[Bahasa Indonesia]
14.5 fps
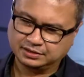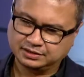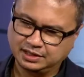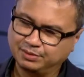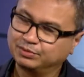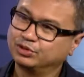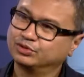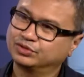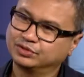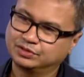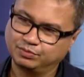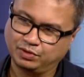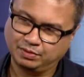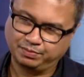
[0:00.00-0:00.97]
sedang menyusun
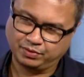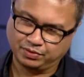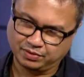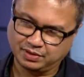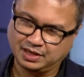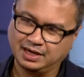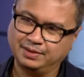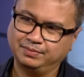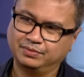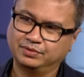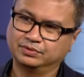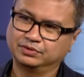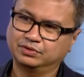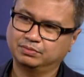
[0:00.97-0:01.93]
sebuah program
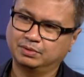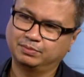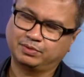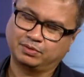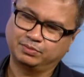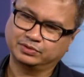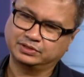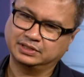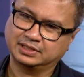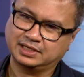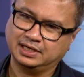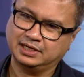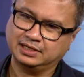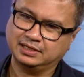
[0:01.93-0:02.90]
untuk
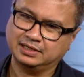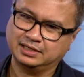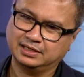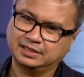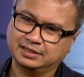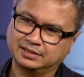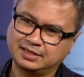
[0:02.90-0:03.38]
mempromosikan uh,